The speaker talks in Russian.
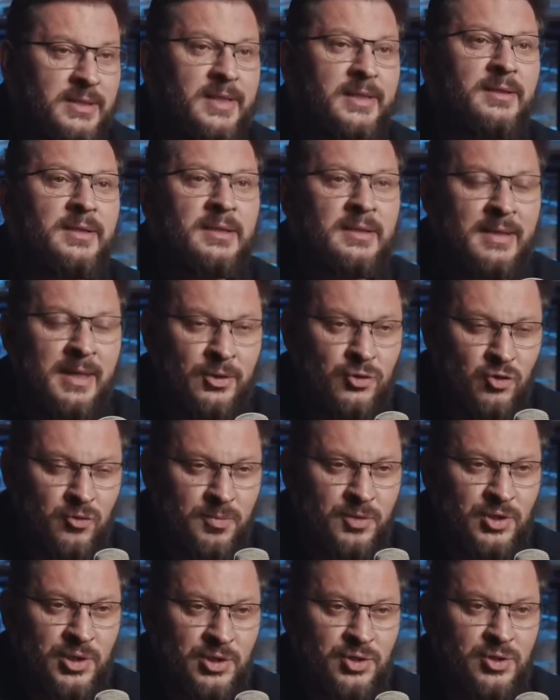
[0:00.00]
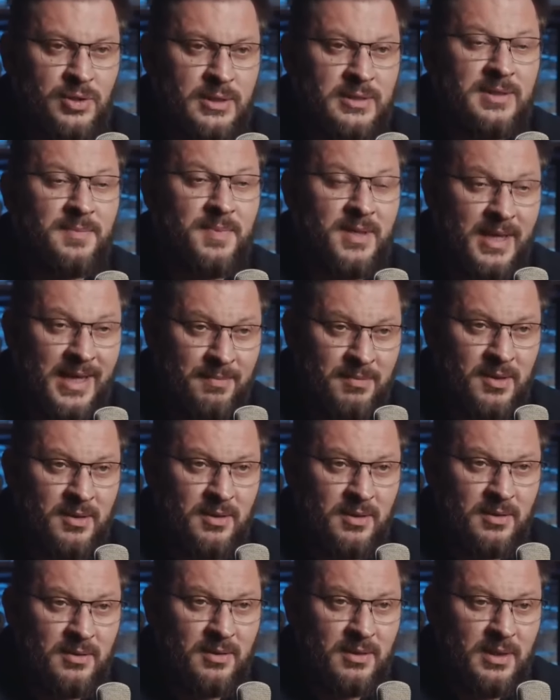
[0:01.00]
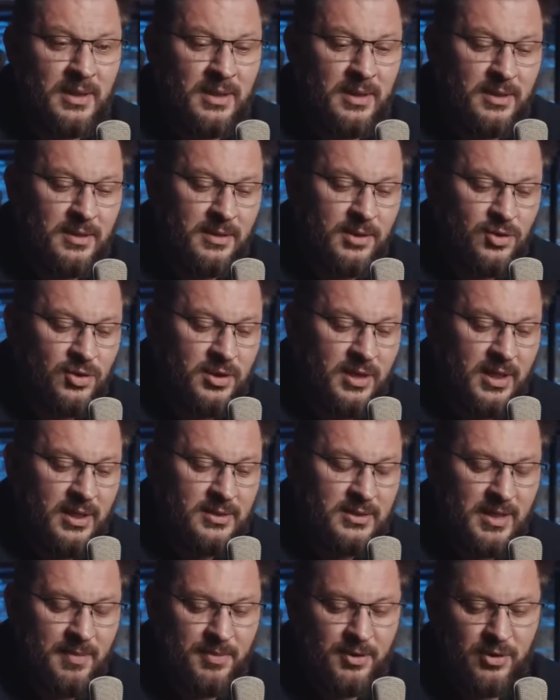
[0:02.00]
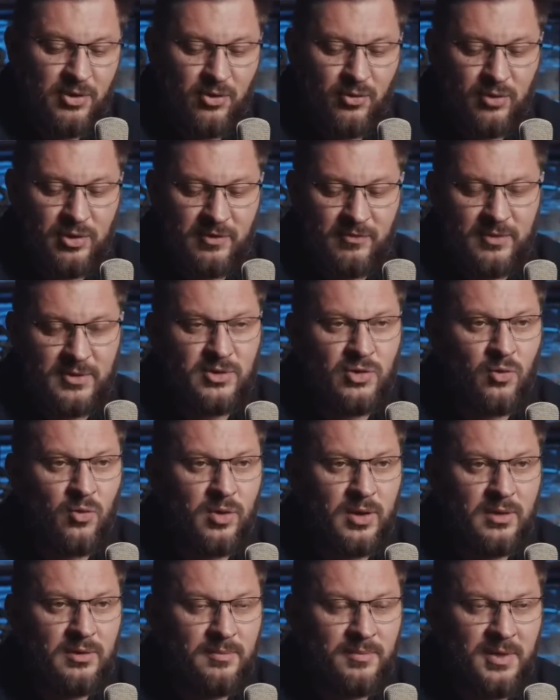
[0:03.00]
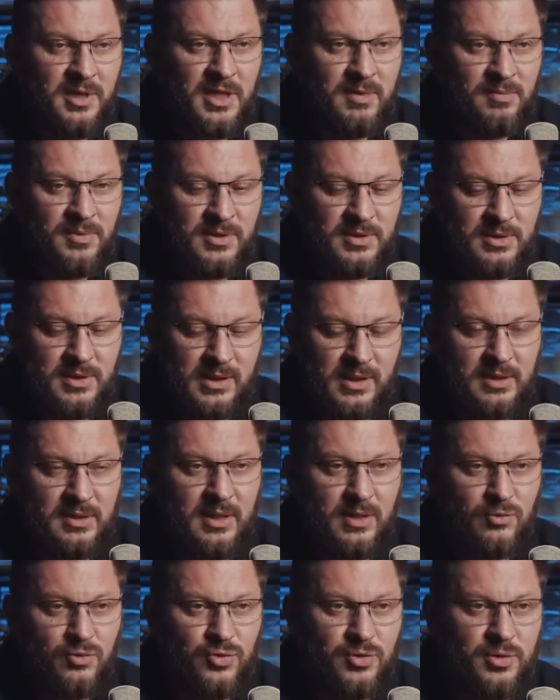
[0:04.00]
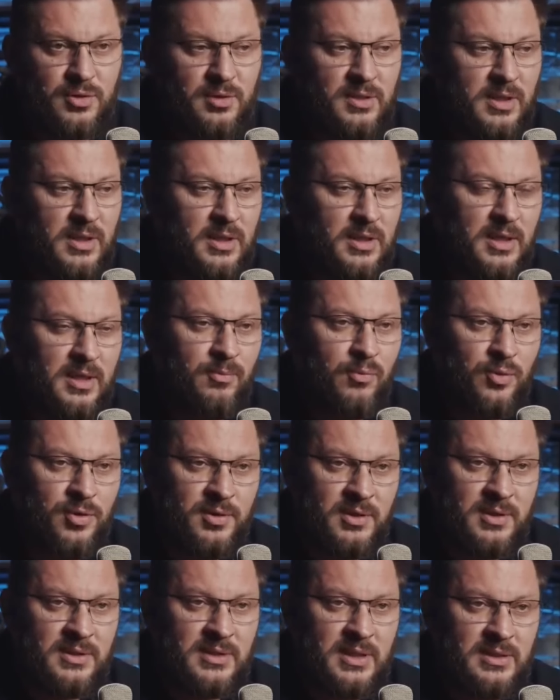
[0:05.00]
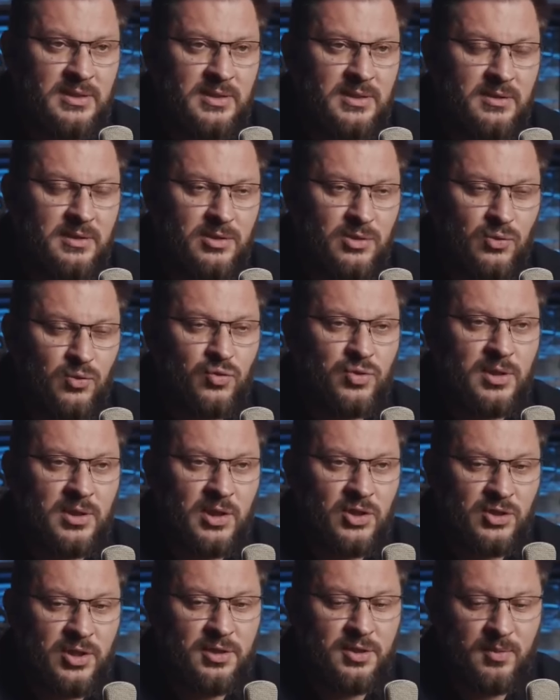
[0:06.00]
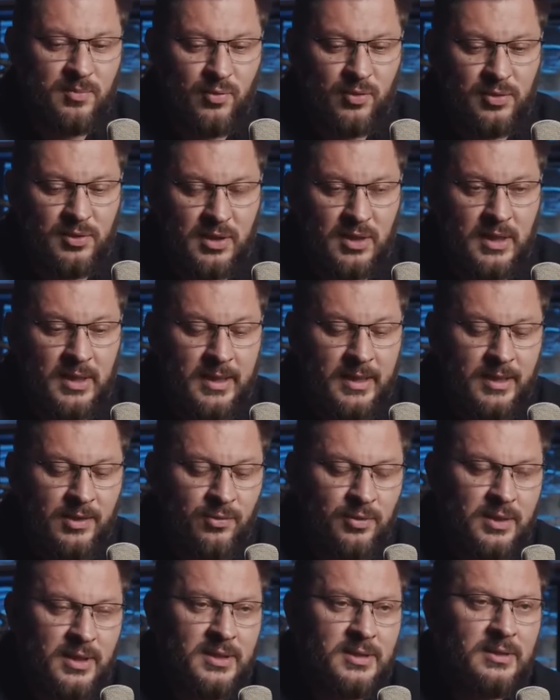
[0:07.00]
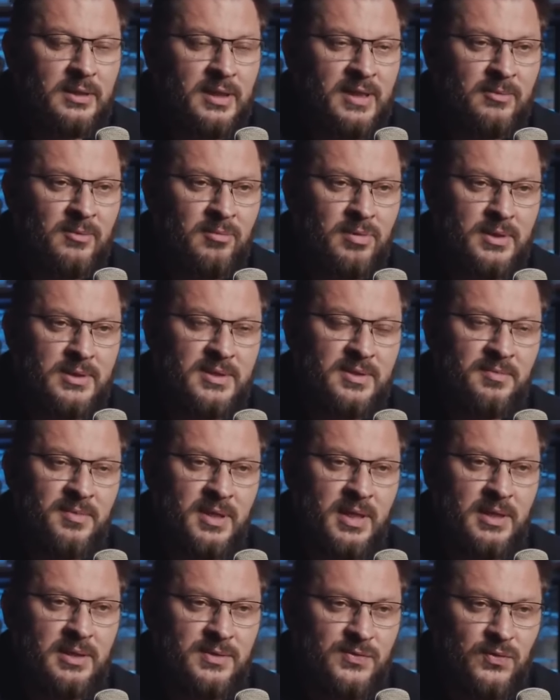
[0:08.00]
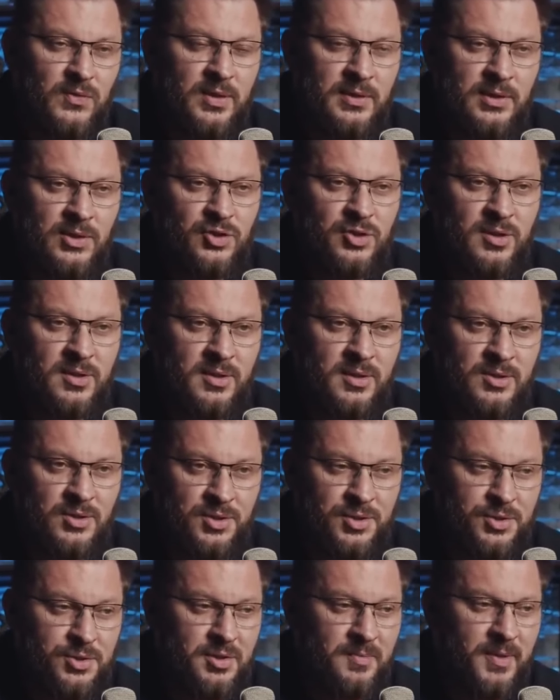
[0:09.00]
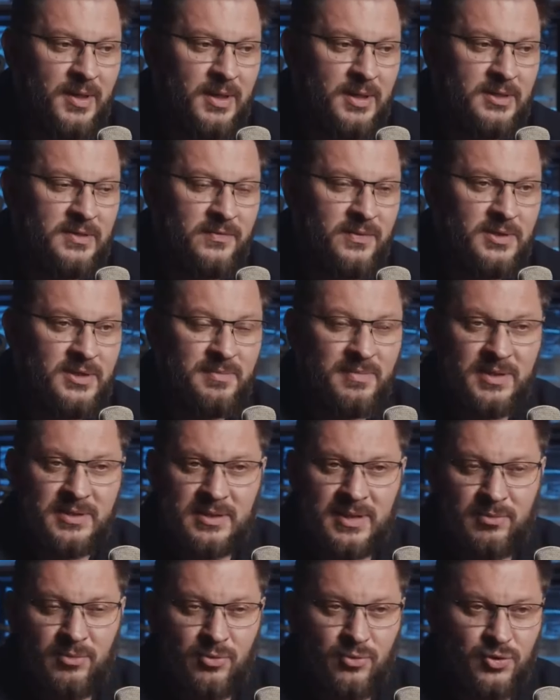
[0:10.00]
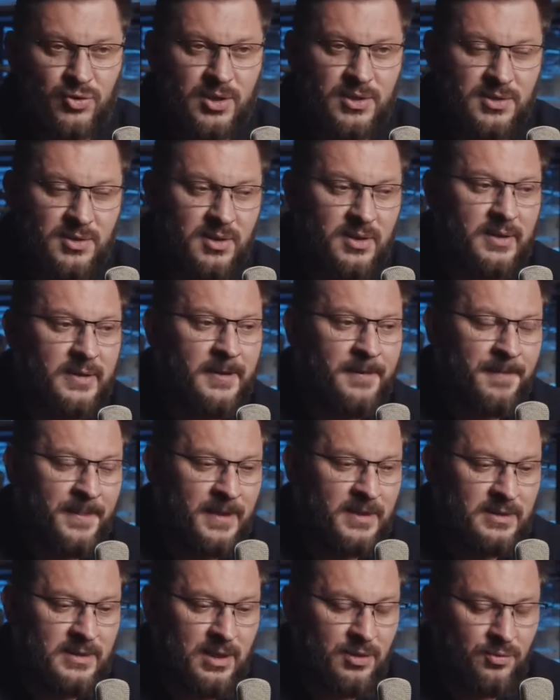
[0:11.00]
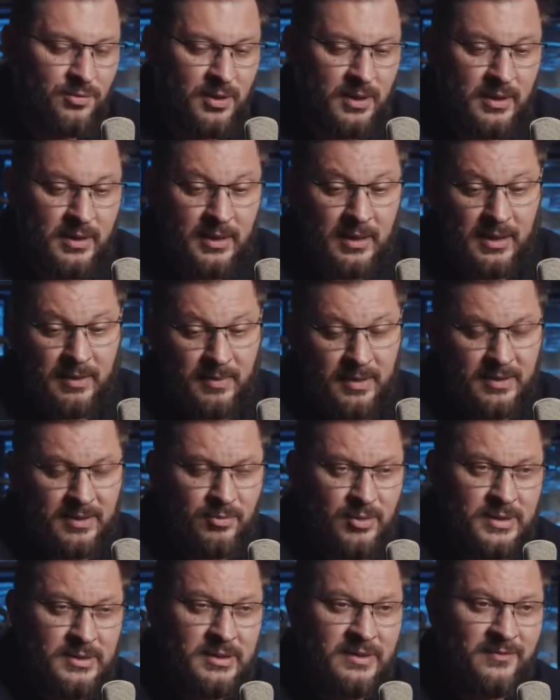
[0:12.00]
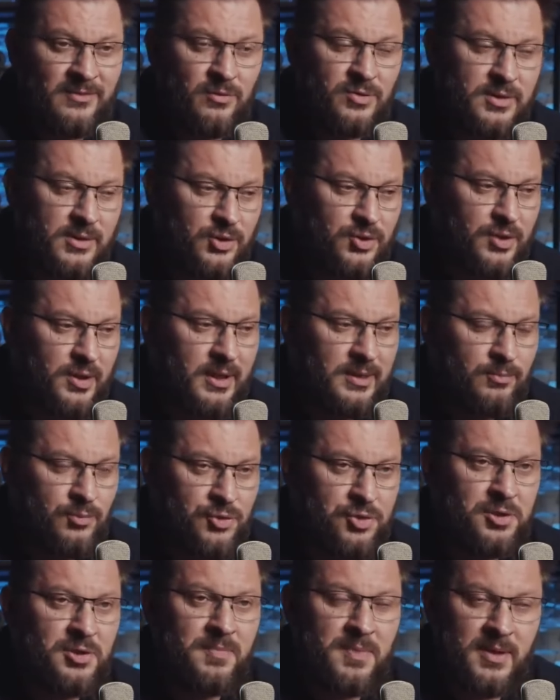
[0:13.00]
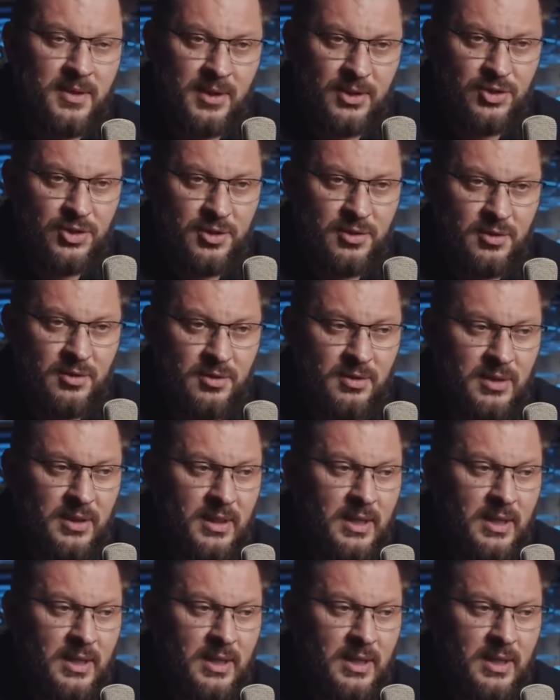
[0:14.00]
делает так, чтобы женщина забеременела, дожидается определенного срока беременности, когда уже и аборт нельзя сделать, и нужно рожать ребенка, и он кардинальным образом меняет свое отношение к женщине, показывает себя с самых ужасных э, сторон. Поэтому, если вы услышали от мужчины предложение,